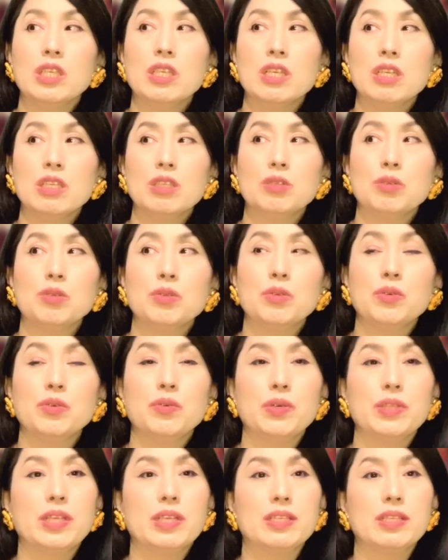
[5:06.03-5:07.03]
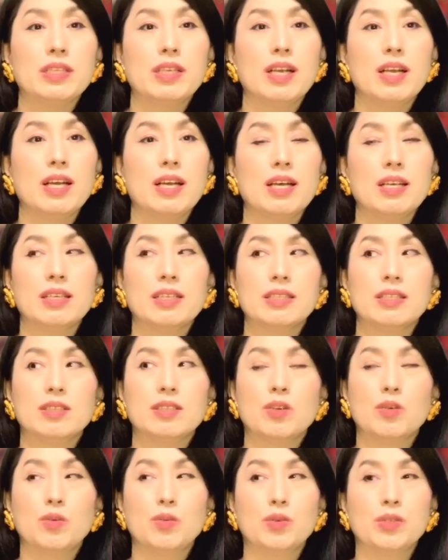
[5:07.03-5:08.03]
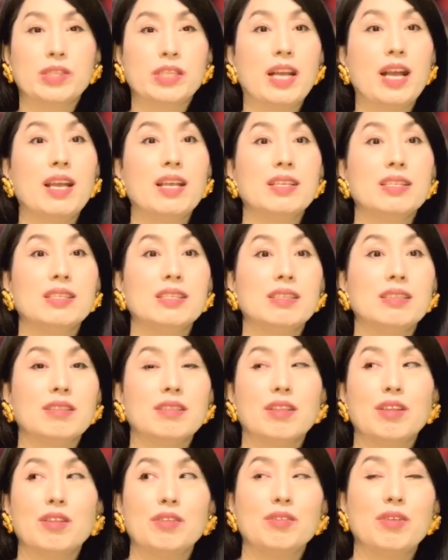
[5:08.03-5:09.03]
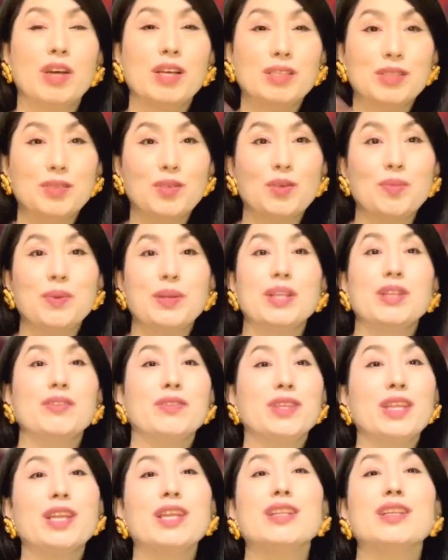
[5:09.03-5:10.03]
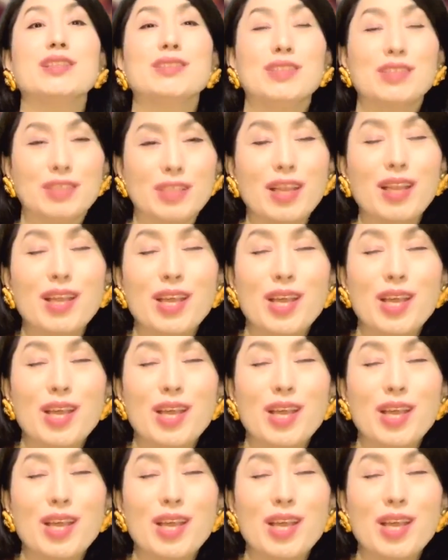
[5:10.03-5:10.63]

なりその私がこの仕返しっていう発想までにはならないんですね。